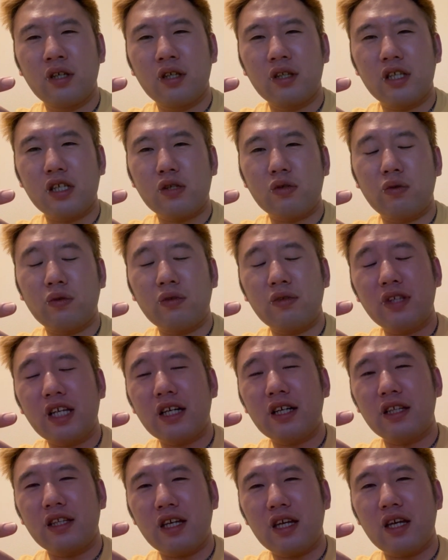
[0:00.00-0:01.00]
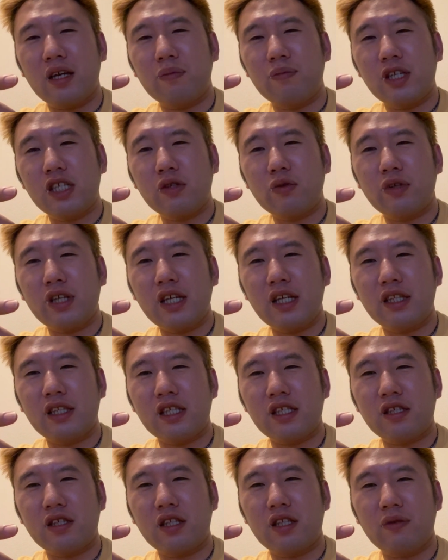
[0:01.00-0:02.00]
で、その中でミソリアンに
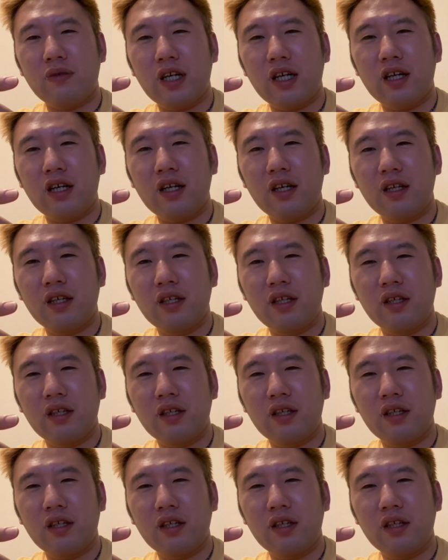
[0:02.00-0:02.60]
ついては、